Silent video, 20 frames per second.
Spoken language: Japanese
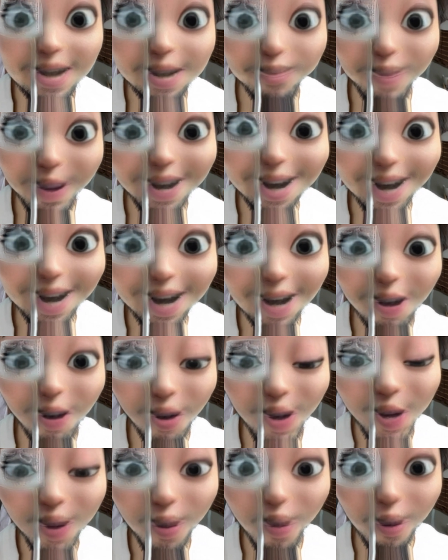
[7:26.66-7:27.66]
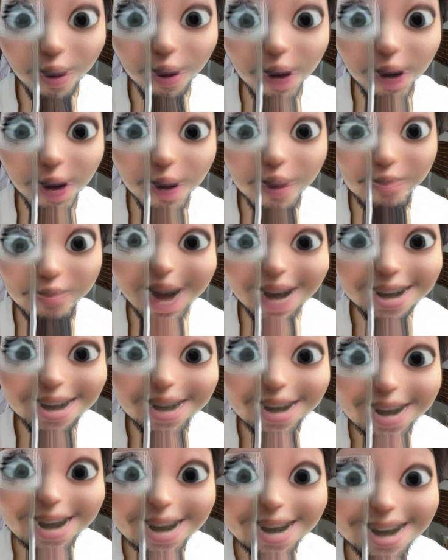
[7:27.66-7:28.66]
今からこれを
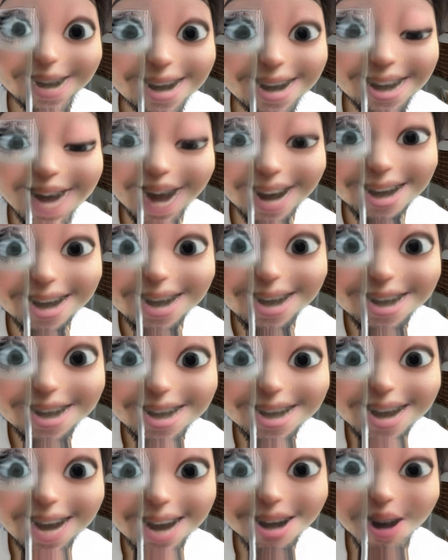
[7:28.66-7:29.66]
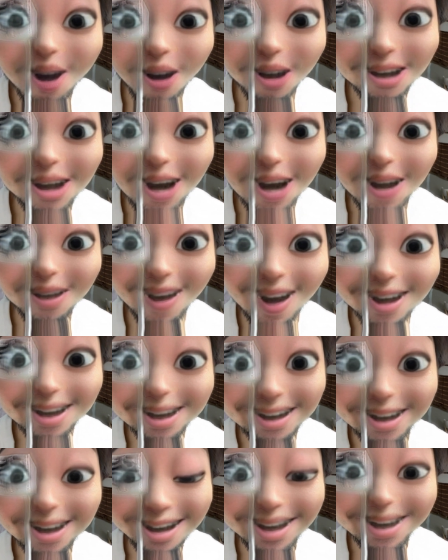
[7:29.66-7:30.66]
パンに夜勤していこうと思う